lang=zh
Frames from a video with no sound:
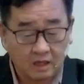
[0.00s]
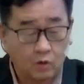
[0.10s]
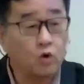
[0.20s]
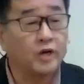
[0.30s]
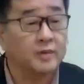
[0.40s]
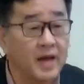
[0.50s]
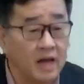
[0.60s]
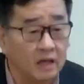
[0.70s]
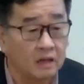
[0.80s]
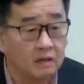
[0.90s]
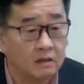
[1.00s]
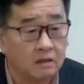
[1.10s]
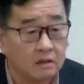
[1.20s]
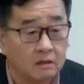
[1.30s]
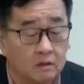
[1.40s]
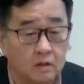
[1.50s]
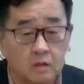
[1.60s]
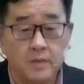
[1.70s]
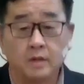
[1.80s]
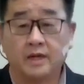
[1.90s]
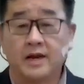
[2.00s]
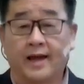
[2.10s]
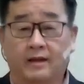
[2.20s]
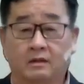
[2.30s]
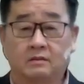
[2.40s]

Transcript: 会吗？我说没有人来，